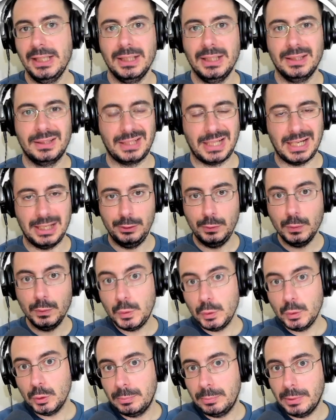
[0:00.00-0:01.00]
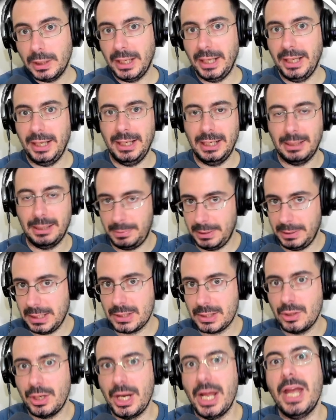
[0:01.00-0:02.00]
tra YouTube e
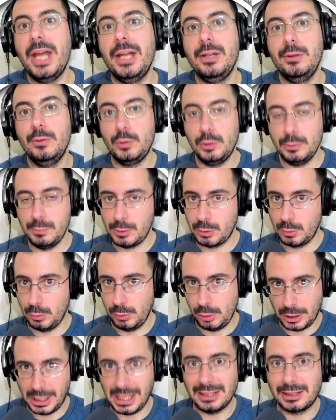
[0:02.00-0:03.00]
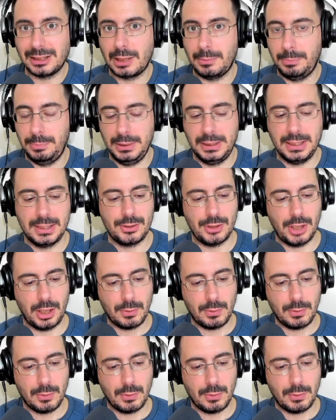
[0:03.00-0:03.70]
l'applicazione e YouTube Studio, l'altra applicazione.